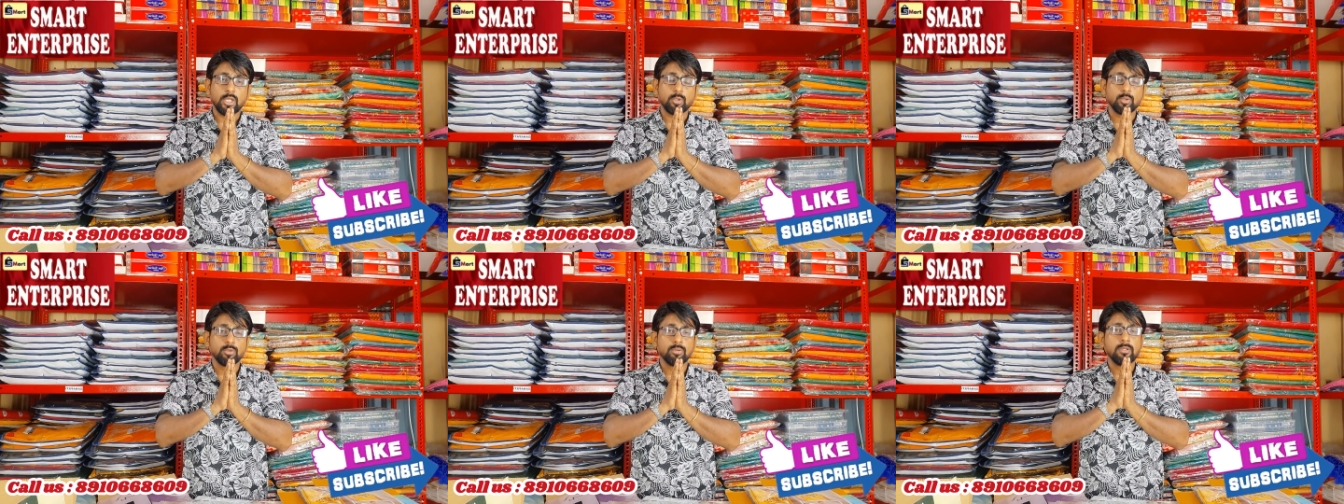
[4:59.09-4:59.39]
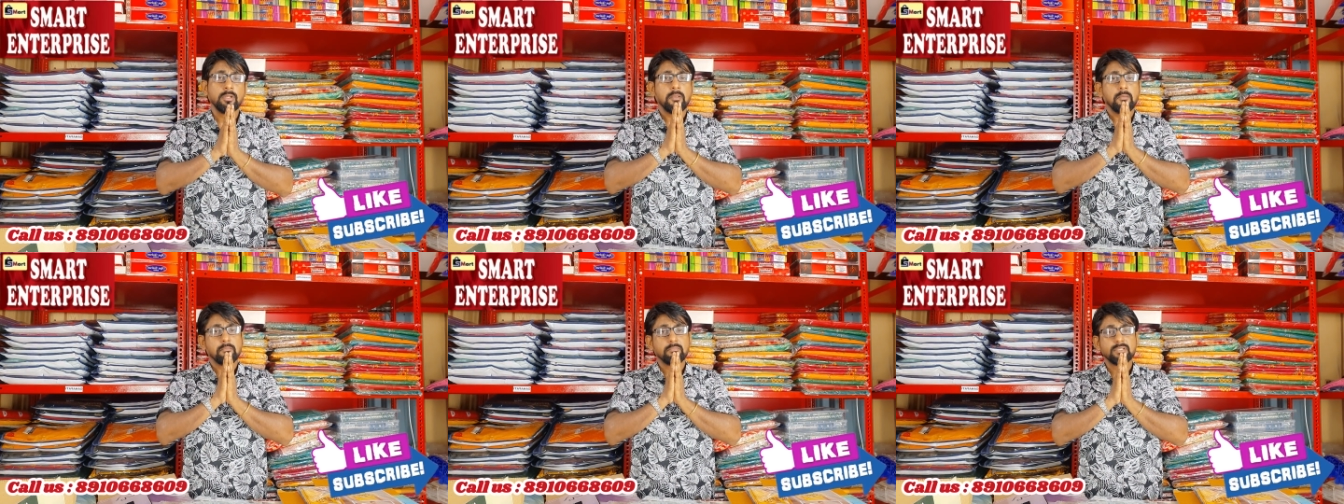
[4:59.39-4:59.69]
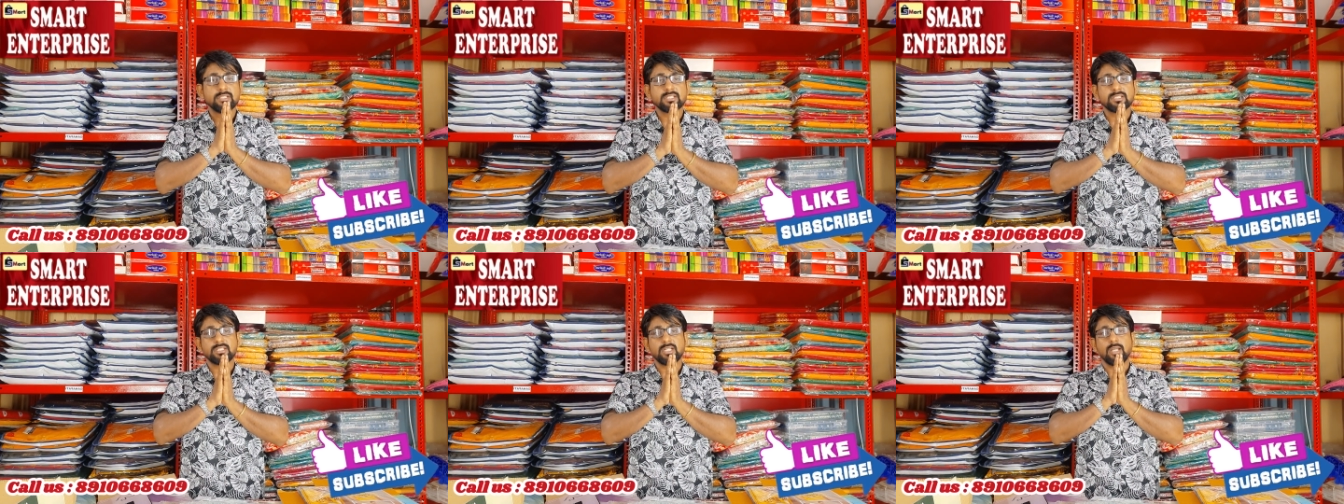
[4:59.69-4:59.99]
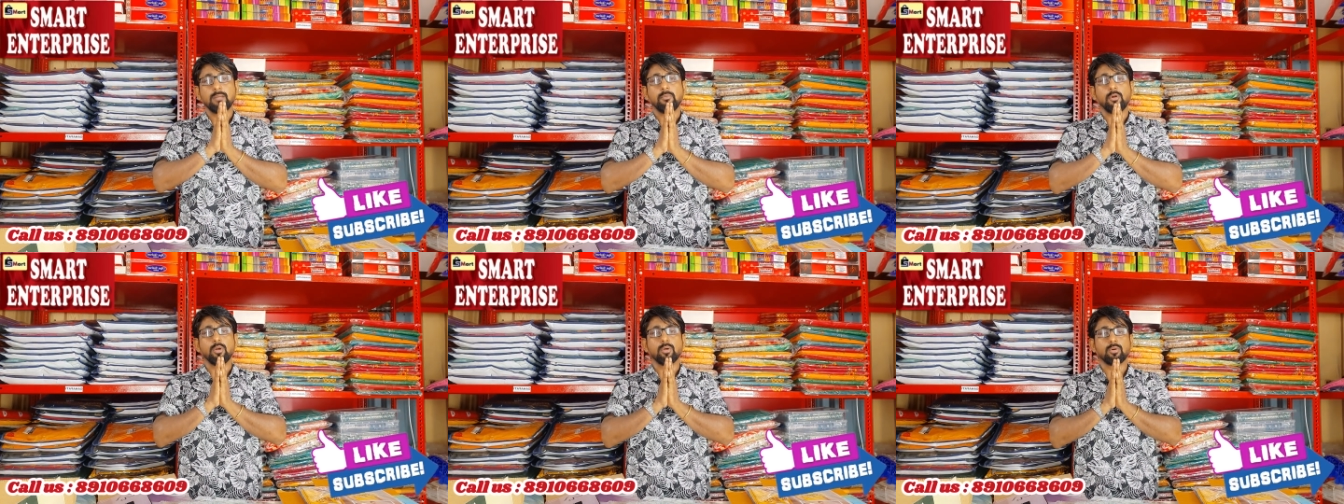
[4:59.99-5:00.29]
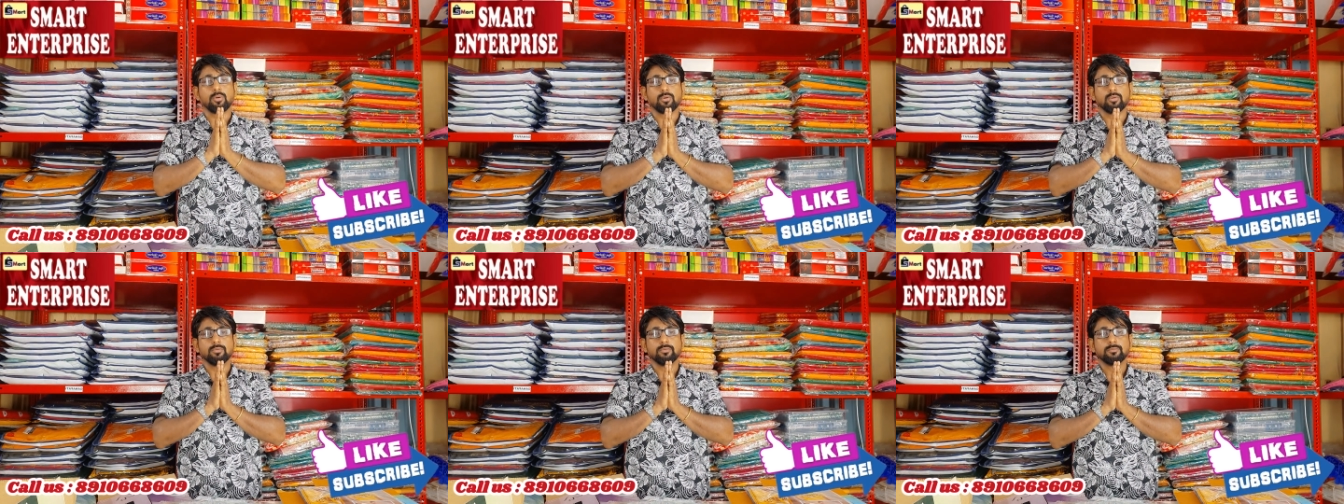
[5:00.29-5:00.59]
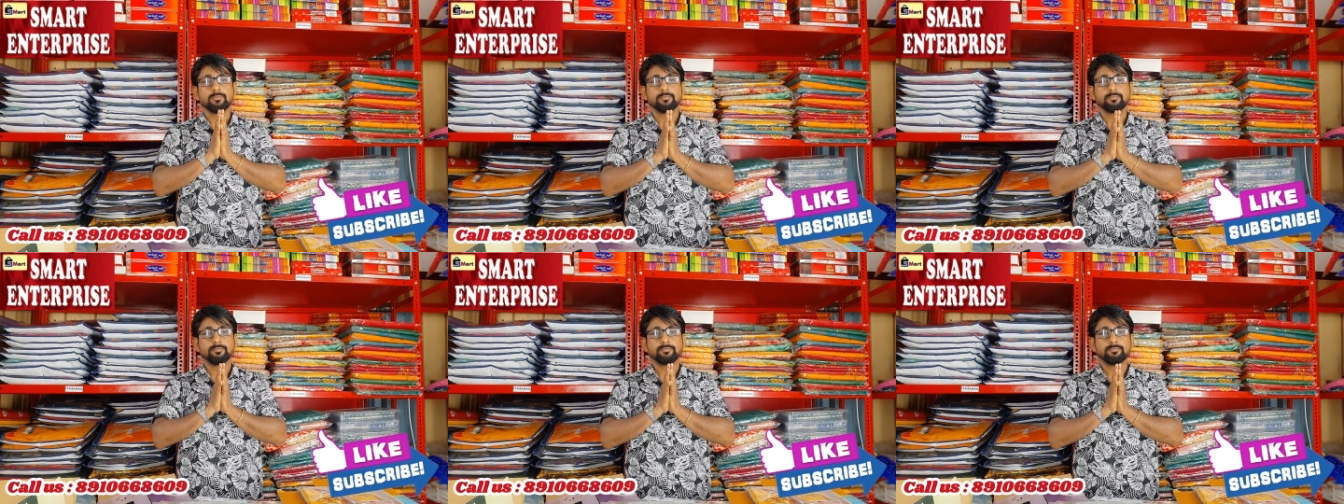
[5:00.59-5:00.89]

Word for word: থাকুন বিজনেসটাকে বড় করুন